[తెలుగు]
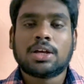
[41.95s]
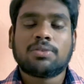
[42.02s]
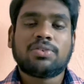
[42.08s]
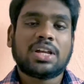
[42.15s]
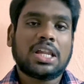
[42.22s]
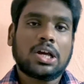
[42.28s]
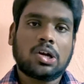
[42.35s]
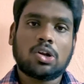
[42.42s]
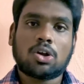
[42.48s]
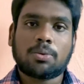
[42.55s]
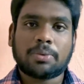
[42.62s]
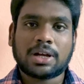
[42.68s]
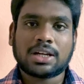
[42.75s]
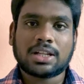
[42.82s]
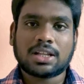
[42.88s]
ఫ్యూల్
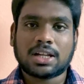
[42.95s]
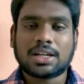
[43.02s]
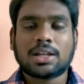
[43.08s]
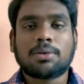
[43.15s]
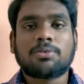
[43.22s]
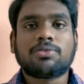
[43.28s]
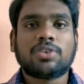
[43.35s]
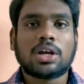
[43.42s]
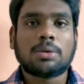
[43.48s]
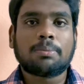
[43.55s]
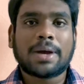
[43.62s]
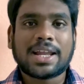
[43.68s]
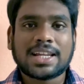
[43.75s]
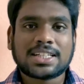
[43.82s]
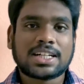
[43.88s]
ఎకనామీ అనేది అంటే ఫ్యూల్
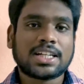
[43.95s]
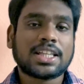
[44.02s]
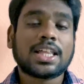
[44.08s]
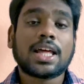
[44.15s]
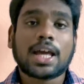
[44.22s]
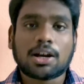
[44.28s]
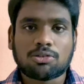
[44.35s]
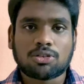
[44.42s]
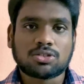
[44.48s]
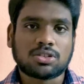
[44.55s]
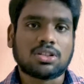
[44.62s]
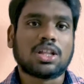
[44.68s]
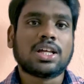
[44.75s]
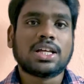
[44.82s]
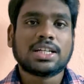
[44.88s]
మైలేజ్ అనేది ఎక్కువ
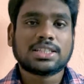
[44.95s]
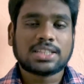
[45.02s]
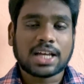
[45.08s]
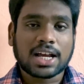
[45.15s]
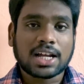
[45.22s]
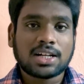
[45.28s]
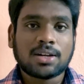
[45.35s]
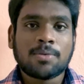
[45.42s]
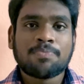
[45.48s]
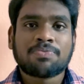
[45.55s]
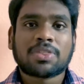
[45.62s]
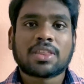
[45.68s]
వస్తుంది సెకండ్